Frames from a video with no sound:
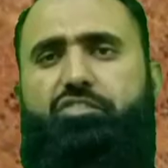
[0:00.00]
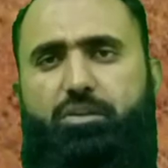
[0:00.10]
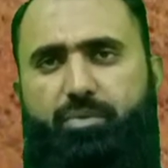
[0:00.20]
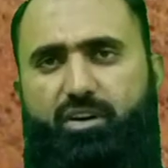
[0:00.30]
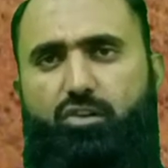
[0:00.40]

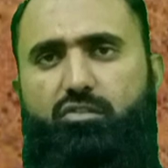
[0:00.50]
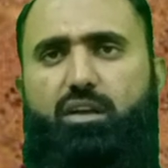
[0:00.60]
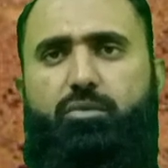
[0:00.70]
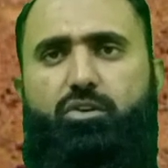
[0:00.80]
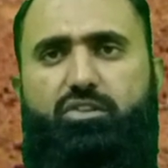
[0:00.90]
तीन फालों
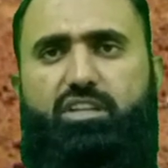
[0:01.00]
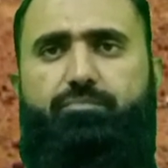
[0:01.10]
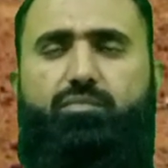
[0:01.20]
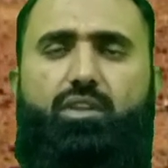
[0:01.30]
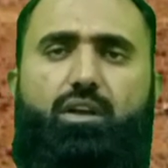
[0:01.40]
वाला भी होता
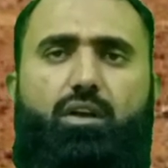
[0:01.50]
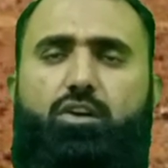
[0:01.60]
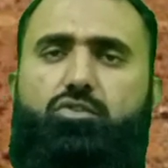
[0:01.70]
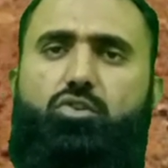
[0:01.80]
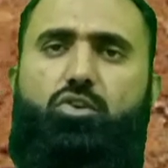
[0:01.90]
है
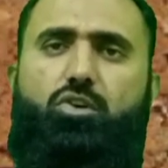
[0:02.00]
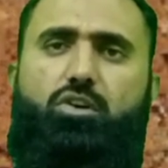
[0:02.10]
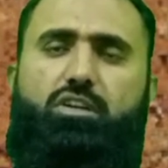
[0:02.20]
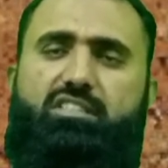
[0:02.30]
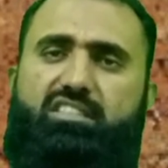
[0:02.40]

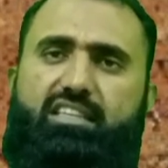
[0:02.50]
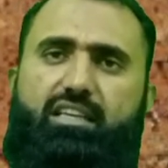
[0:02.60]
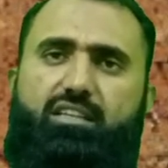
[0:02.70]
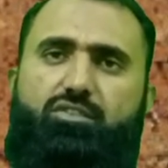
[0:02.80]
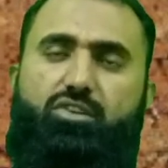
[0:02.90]
तो इसकी
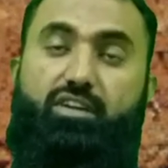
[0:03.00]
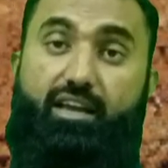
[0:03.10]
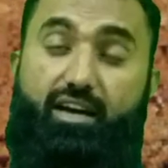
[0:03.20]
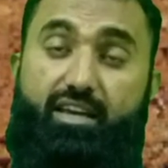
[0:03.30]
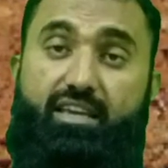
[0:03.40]
जो
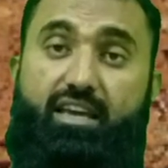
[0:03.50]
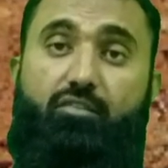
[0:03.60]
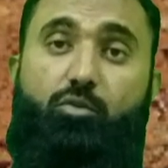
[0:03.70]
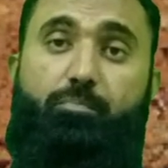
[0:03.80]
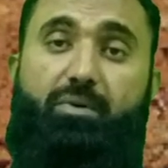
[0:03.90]
गहराई है
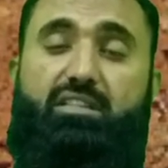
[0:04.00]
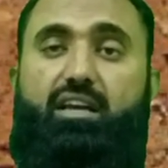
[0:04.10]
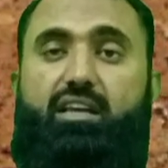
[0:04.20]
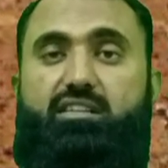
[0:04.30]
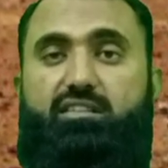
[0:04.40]
वो
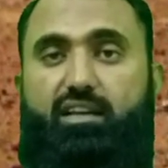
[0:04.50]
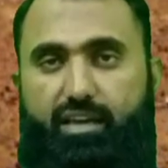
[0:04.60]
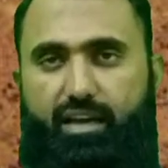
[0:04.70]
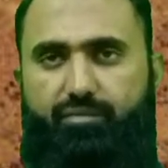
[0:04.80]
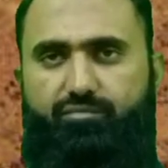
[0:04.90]
पंद्रह इंच तक
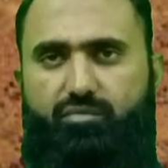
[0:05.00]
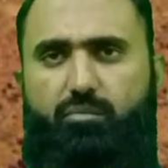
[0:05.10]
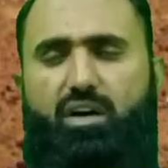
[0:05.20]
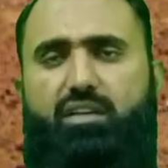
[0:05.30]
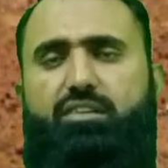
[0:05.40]
है
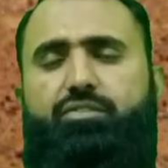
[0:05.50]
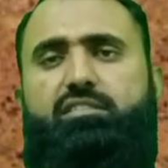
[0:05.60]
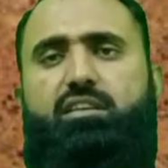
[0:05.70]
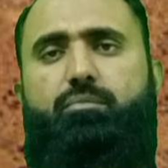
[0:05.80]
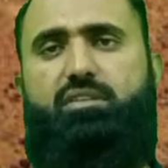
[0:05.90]
बाद दफ़ा
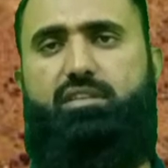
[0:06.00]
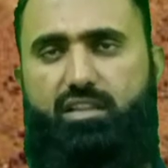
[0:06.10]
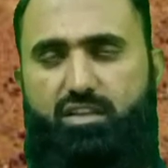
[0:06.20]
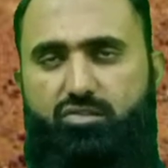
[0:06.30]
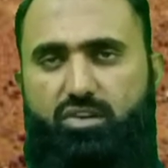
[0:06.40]
इससे भी
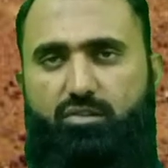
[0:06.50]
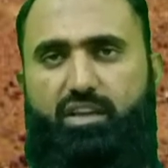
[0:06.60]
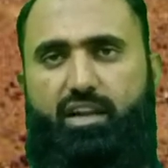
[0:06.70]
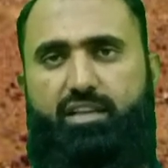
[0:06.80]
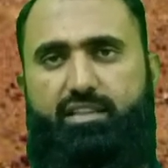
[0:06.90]
ज़्यादा जो है वो
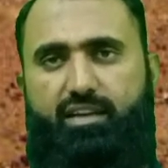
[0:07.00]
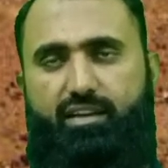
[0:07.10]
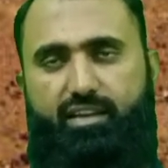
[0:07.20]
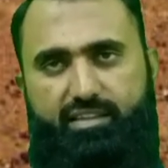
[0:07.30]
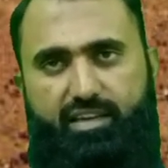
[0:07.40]
गहराई तक
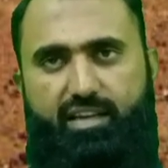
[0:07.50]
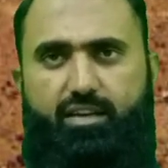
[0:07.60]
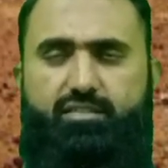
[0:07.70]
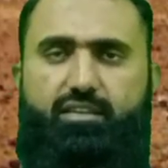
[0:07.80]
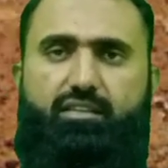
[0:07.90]
ले जाया
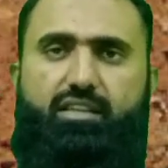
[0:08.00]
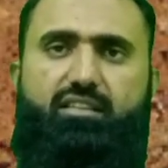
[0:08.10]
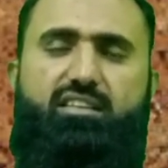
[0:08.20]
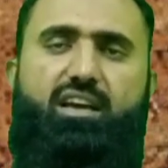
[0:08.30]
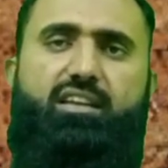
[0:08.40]
जा सकता है
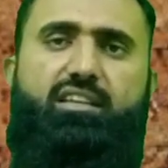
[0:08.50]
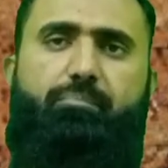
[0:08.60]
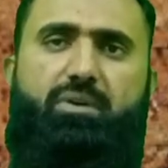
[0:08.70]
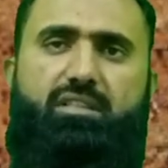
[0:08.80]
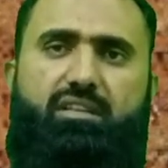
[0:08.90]
तो यानी ये
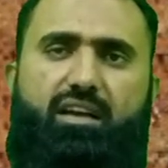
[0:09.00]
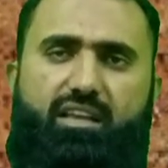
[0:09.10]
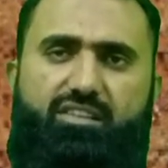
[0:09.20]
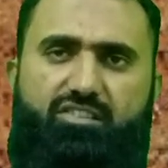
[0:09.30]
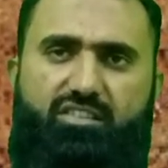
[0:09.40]

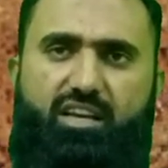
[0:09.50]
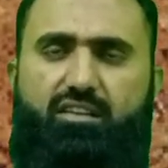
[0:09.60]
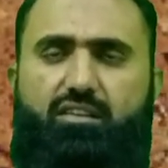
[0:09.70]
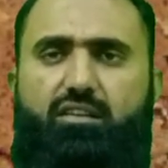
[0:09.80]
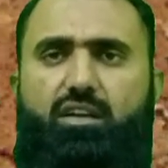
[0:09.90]
पंद्रह इंच
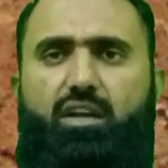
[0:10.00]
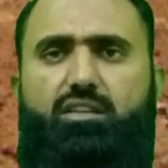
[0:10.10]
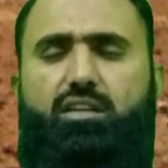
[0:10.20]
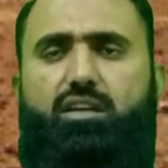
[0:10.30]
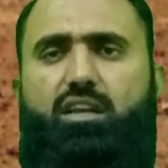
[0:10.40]
तक
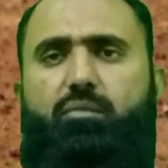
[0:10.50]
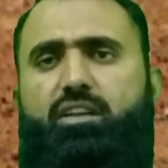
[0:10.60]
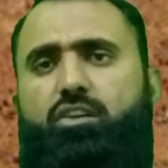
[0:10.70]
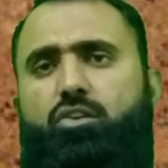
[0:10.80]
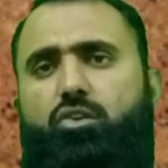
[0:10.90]

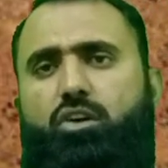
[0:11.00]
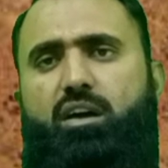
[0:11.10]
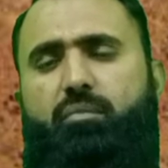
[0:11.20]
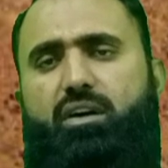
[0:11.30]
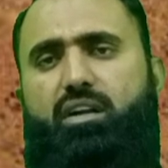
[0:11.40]
तकरीबन ये हो
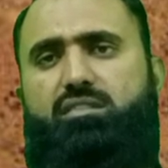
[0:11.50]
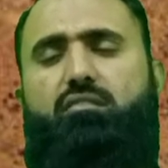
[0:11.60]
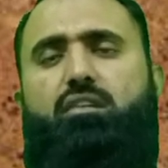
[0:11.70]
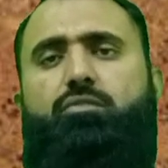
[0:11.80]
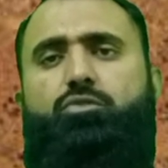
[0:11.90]
हमारा
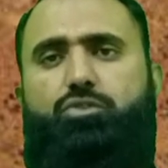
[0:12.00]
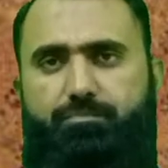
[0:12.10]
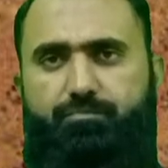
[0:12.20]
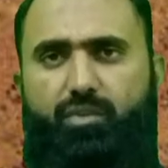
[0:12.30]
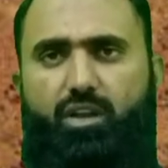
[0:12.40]
सवा फुट
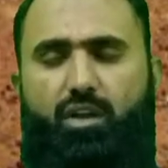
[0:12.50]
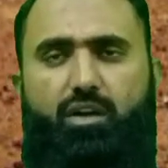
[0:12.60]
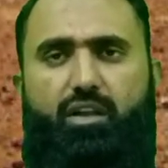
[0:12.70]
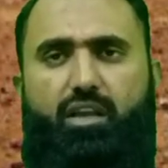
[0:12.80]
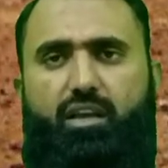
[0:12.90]

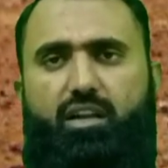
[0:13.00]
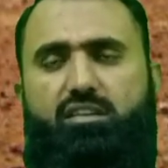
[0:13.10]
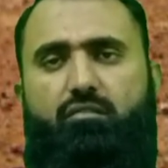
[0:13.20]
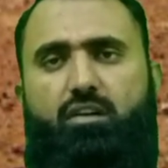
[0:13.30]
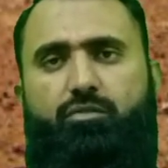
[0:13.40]
ठीक है ना
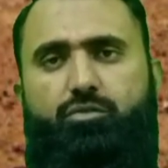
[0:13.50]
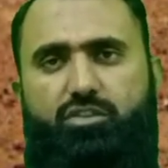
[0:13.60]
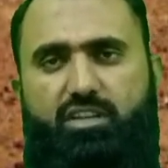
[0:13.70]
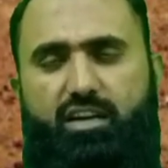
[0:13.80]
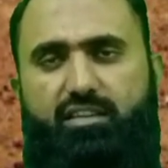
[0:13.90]
सवा
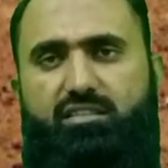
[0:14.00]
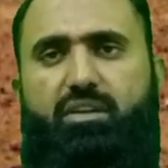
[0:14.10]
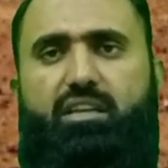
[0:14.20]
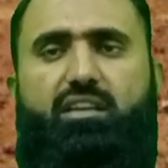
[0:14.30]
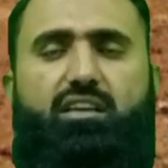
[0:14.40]
फुट तक
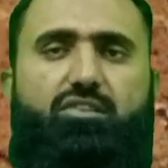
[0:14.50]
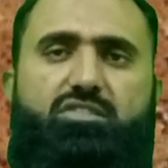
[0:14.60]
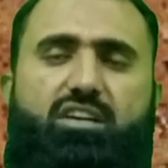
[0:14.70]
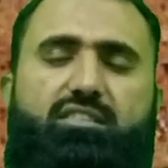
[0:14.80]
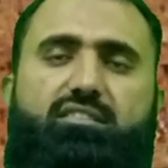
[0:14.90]
ज़मीन की जो
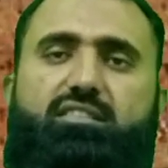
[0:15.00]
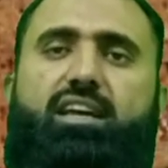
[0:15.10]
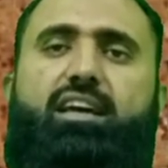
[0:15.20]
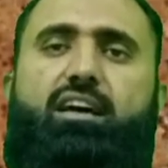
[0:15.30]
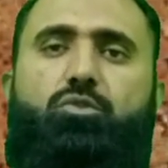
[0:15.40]
सख्त
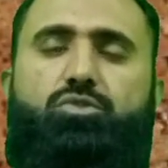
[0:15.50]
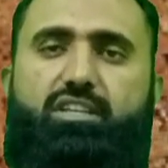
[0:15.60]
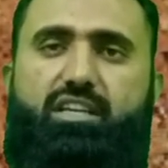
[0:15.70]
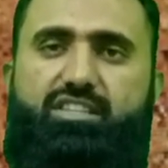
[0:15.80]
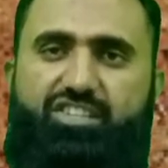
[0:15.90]
तह है उसे
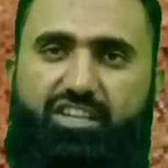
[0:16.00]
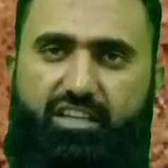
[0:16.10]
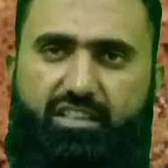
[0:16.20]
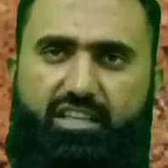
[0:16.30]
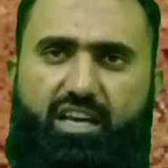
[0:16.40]
ये चीर
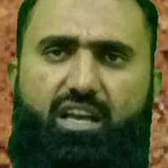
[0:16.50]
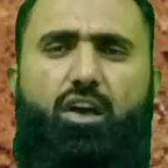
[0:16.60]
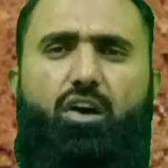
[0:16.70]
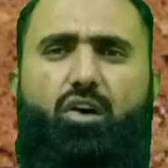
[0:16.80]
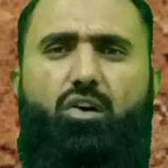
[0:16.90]
देता है
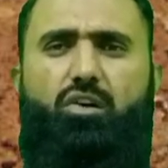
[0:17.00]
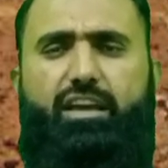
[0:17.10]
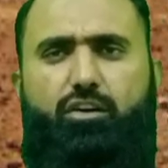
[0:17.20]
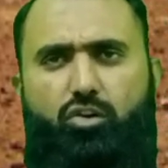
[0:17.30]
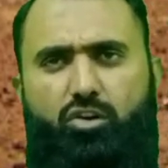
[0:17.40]
और
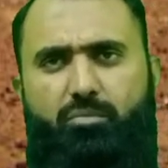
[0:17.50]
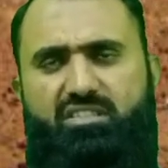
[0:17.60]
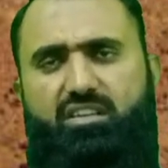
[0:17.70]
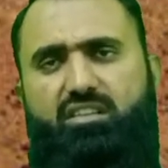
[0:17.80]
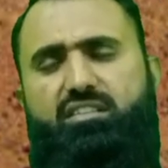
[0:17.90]
एक और
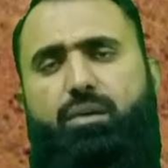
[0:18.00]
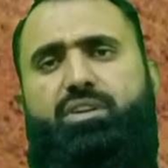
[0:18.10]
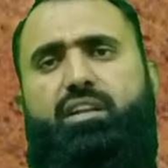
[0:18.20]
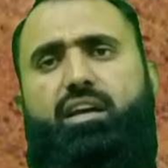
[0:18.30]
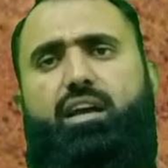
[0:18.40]

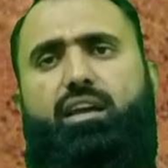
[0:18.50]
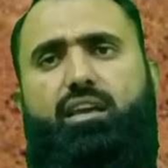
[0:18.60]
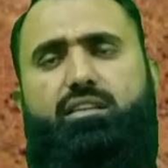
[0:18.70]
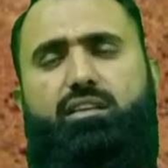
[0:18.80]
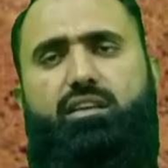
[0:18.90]
मिसकनसप्शन है
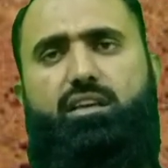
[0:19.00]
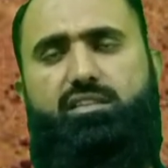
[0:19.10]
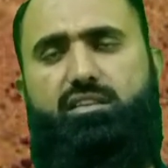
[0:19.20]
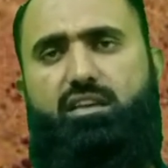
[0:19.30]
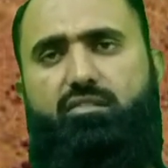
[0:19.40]
कि जी
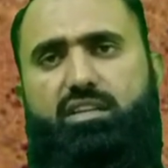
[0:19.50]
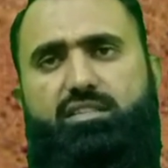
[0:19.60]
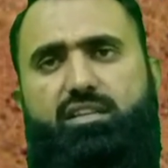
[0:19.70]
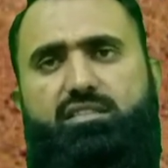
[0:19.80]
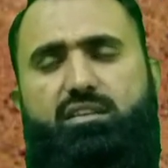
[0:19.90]
इसकी वजह
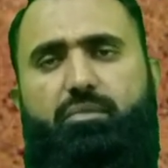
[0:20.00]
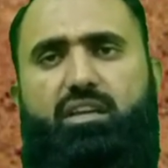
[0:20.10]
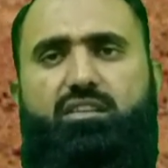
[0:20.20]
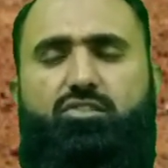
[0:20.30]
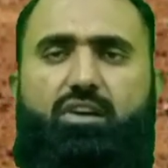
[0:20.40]
से
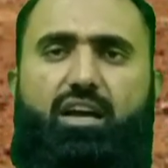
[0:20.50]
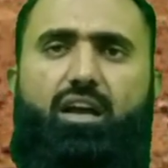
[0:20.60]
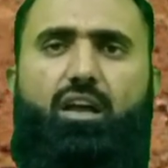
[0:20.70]
ज़मीन जो है